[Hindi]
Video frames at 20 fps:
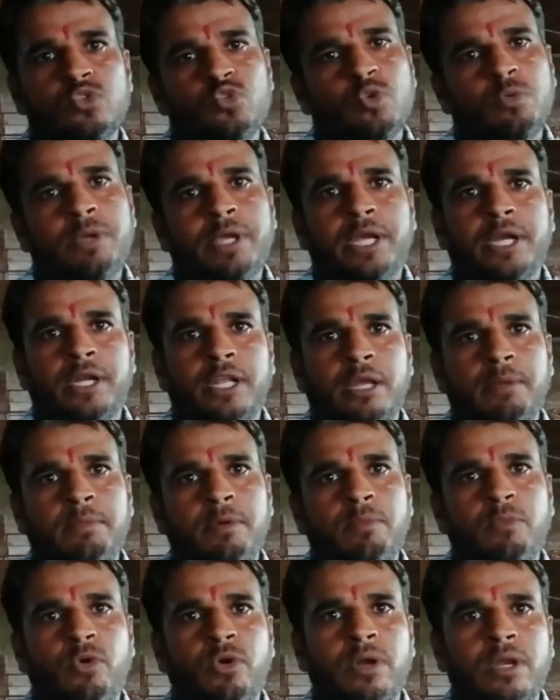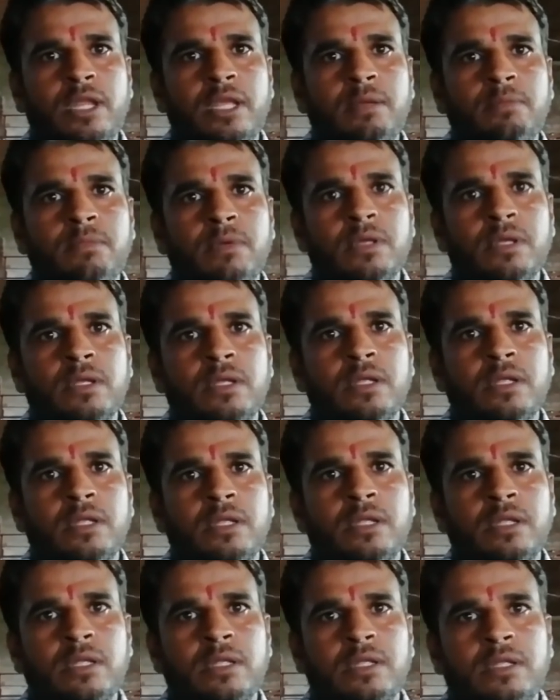सुबह के टाइम में मॉर्निंग में
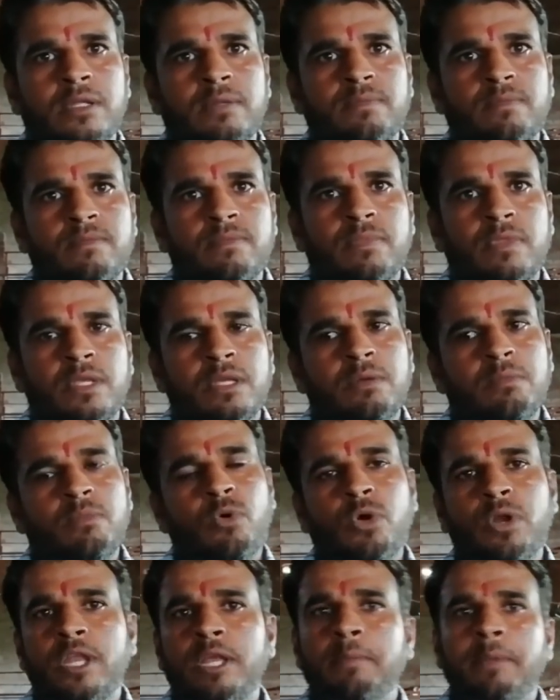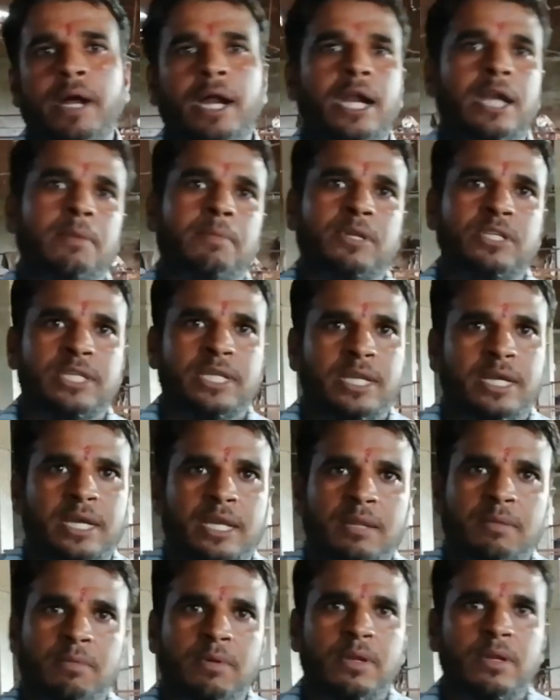कितनी बजे मॉर्निंग में आठ बजे के
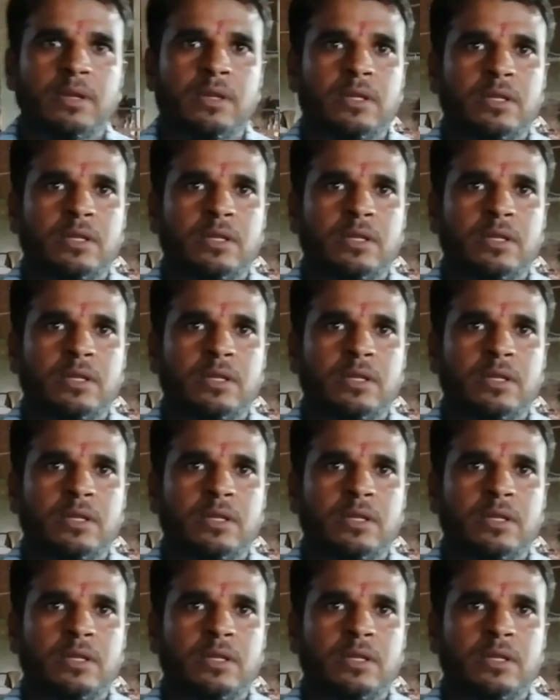करीब हाँ।